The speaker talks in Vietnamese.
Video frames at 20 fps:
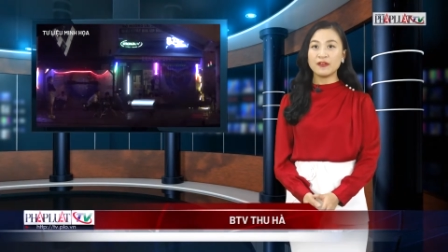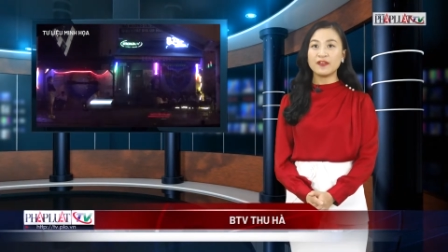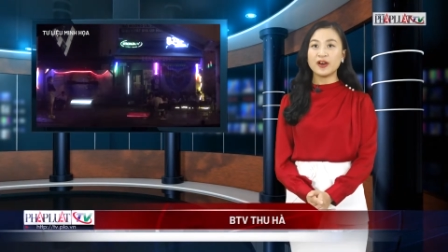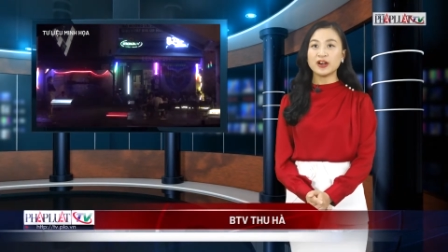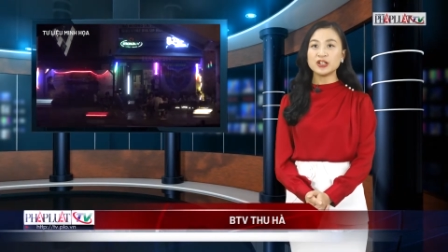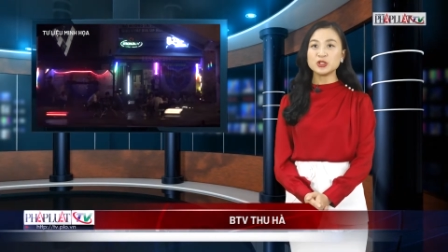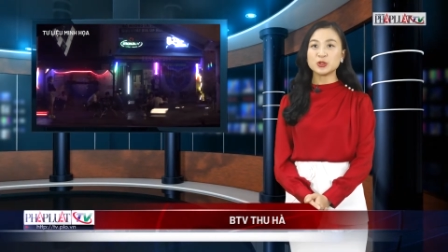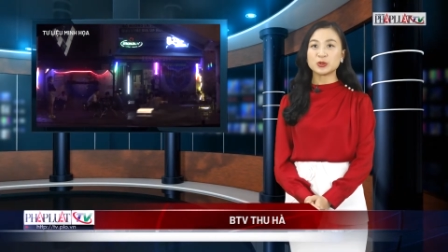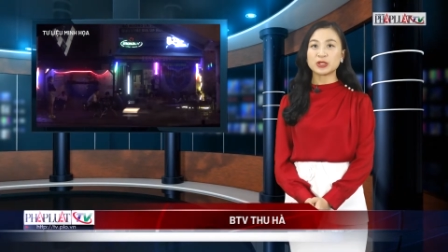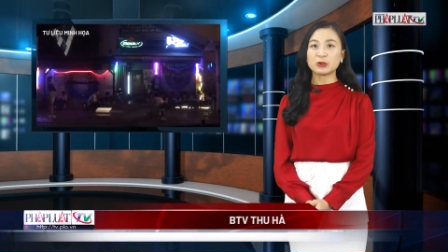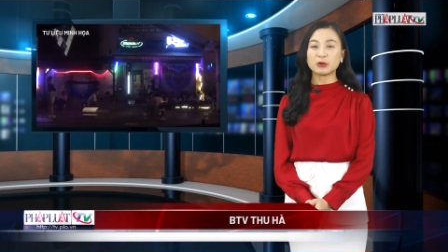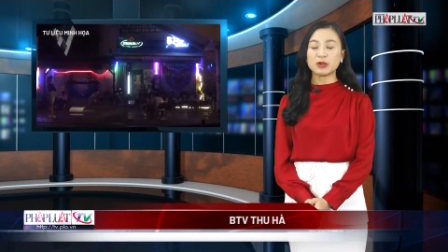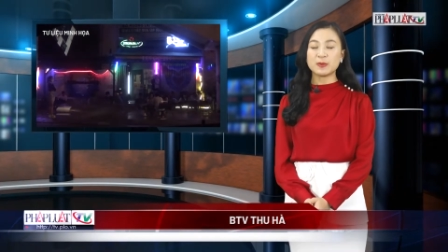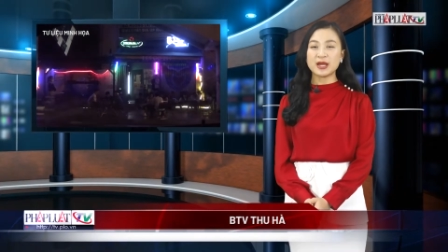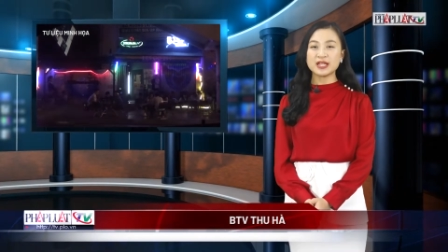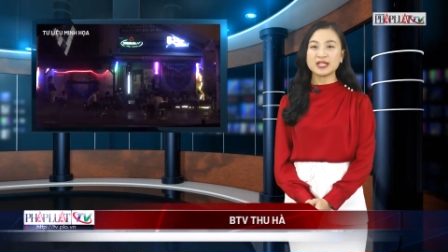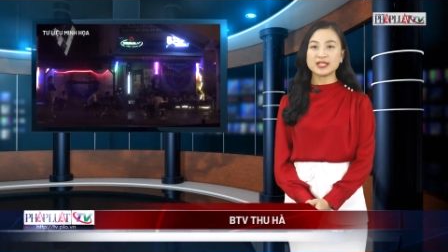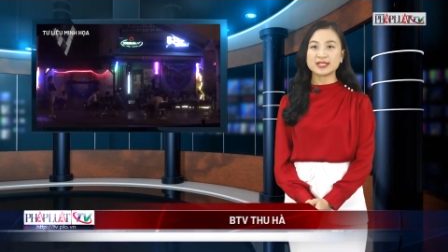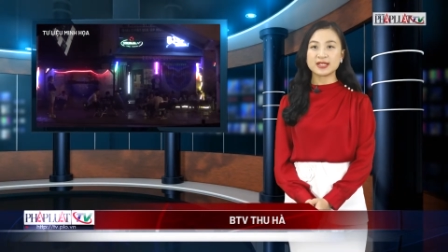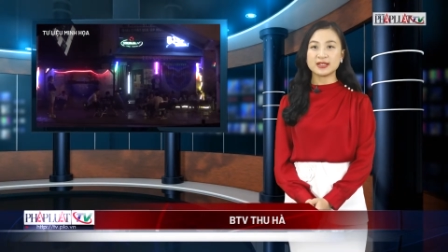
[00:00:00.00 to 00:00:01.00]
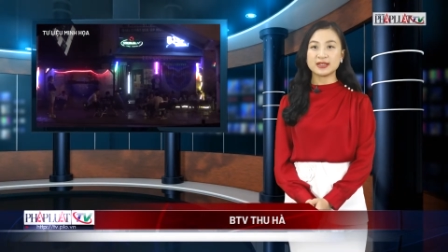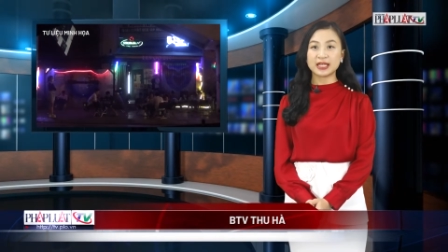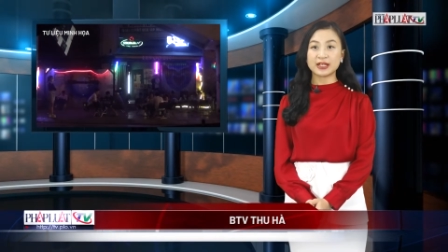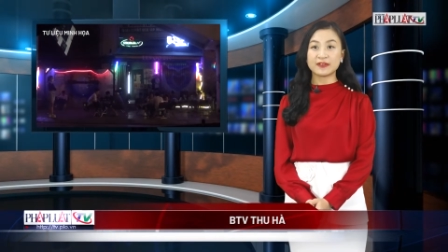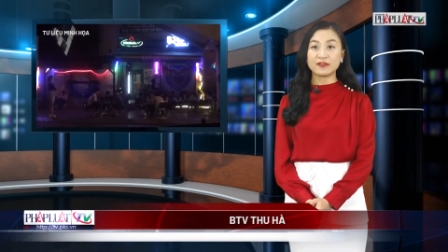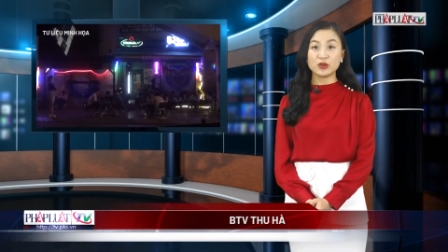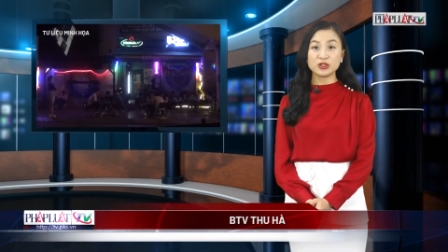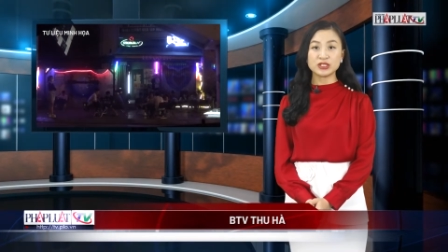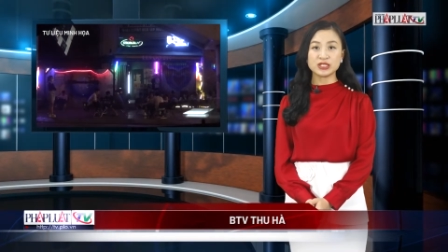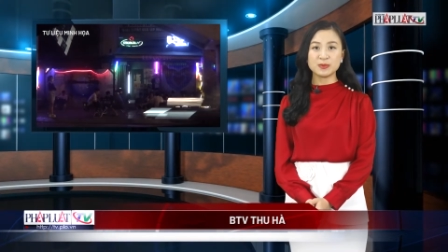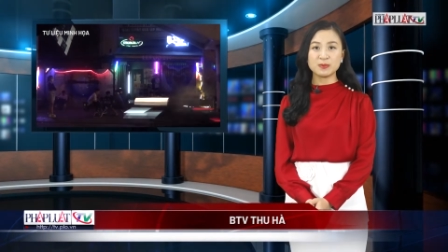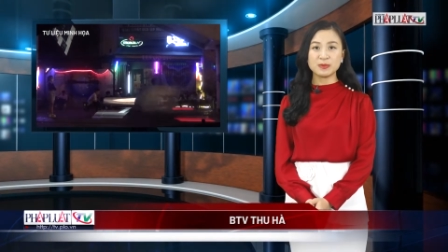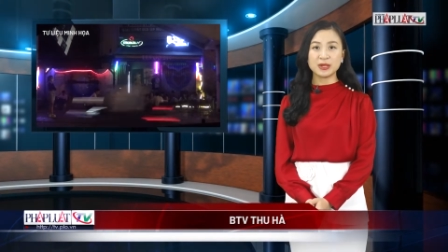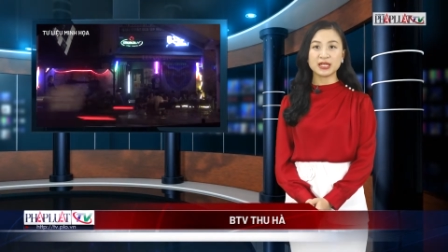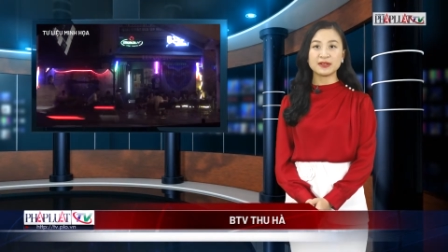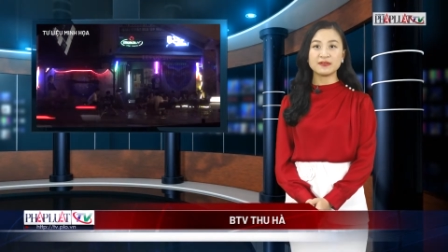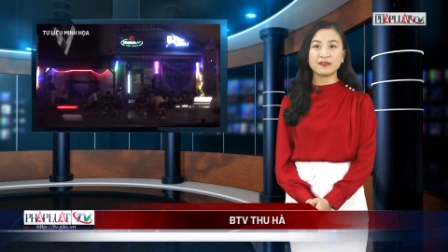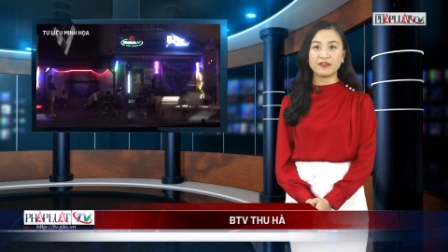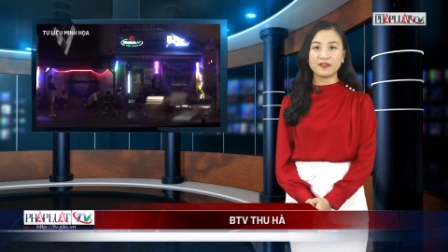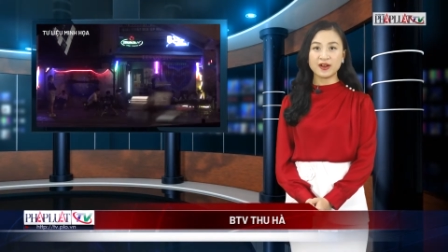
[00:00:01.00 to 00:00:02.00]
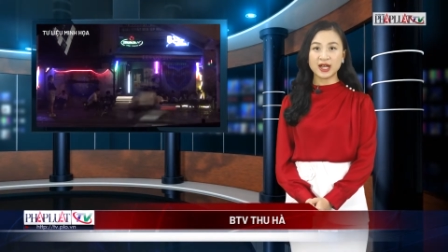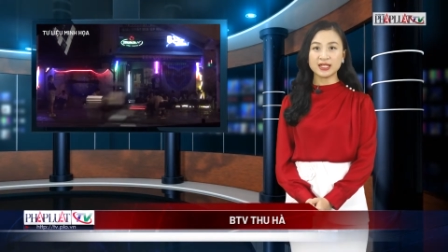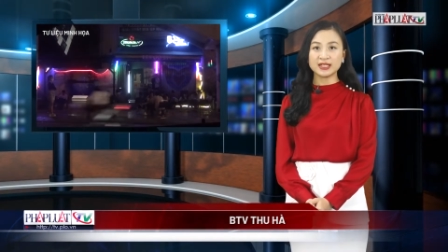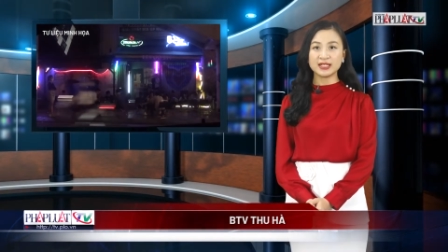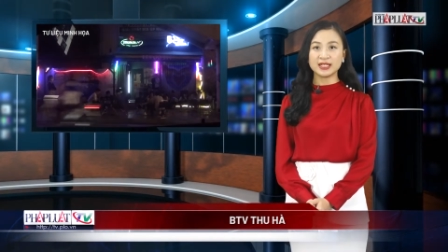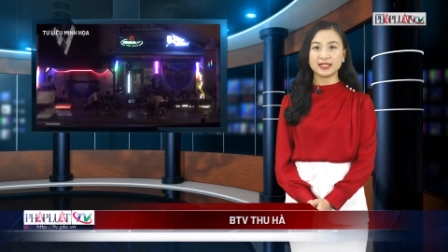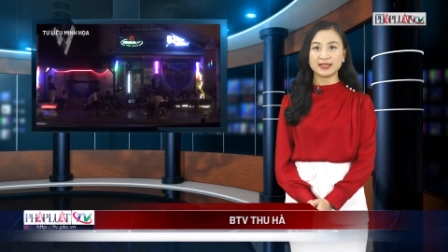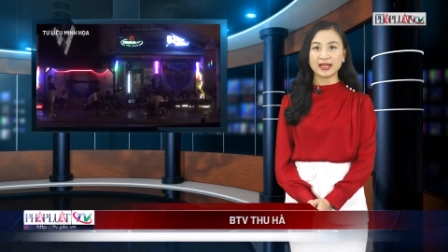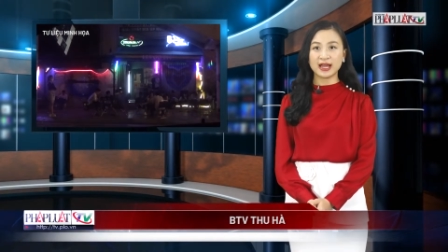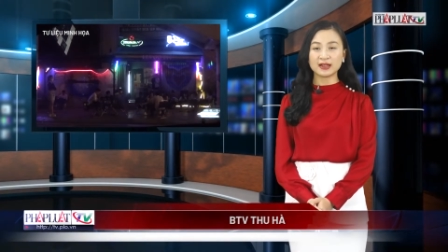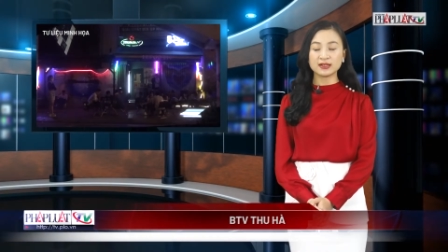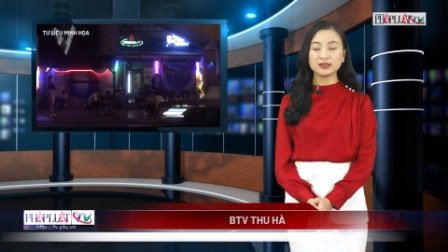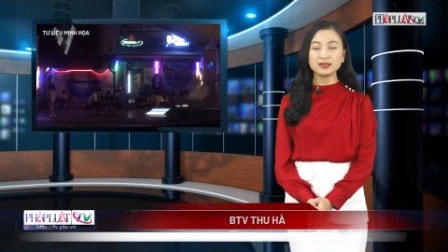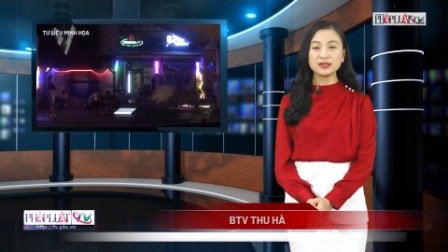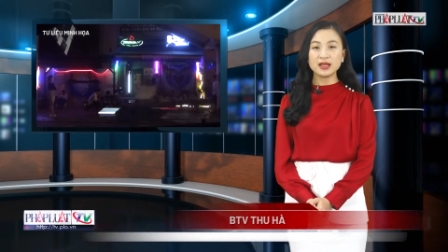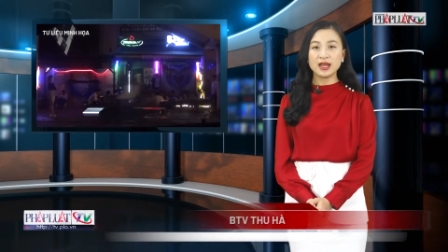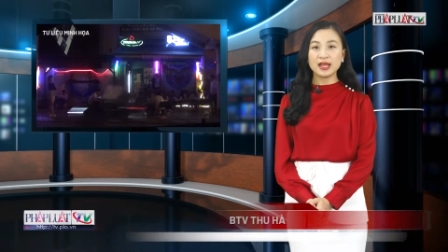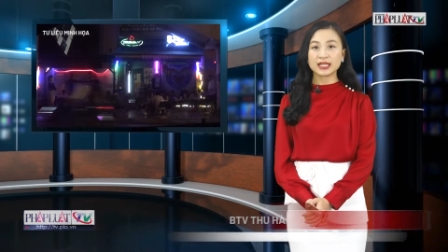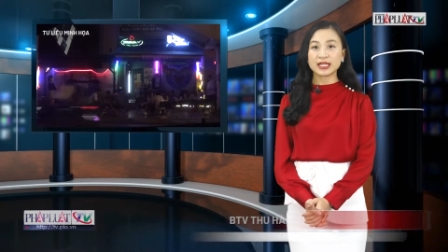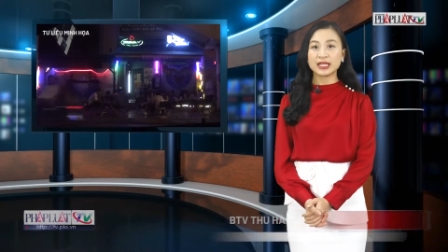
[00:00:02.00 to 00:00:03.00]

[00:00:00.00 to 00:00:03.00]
Phó Chủ tịch ủy ban nhân dân thành phố Hồ Chí Minh Phan Thị Thắng